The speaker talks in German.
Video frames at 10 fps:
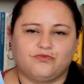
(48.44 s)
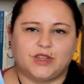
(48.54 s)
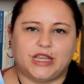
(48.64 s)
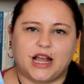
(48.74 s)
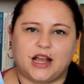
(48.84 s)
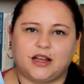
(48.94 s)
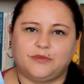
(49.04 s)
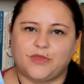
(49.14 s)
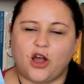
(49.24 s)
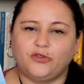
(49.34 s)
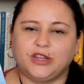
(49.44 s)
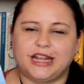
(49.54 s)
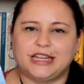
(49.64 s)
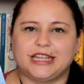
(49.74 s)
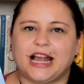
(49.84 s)
ja,
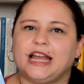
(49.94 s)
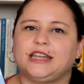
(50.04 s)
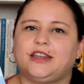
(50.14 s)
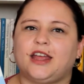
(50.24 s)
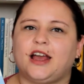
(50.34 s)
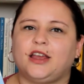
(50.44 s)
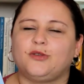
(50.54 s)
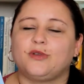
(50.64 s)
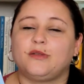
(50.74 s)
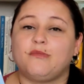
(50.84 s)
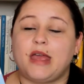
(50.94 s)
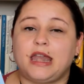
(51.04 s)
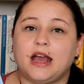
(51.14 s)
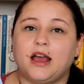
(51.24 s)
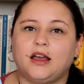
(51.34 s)
Aufdringlichkeit der jungen
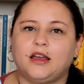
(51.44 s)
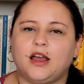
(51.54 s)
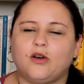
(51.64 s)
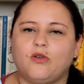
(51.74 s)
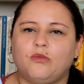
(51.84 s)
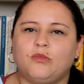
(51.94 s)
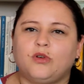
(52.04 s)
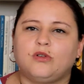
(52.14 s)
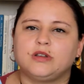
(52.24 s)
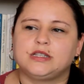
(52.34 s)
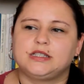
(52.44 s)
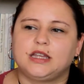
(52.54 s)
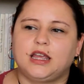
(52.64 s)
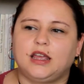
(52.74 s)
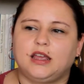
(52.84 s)
Männer herum und
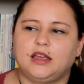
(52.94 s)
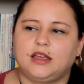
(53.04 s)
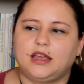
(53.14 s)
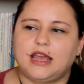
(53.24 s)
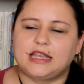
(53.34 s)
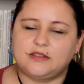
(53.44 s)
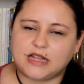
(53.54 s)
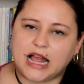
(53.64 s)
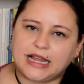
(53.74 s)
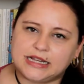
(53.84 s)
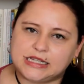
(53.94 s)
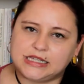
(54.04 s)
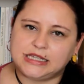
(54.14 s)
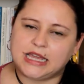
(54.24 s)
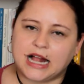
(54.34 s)
es wird
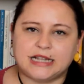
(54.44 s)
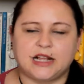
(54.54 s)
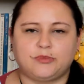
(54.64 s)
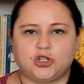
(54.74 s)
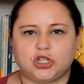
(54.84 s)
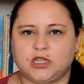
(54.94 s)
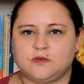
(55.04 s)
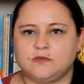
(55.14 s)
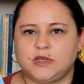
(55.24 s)
eigentlich ihr Alltag beschrieben.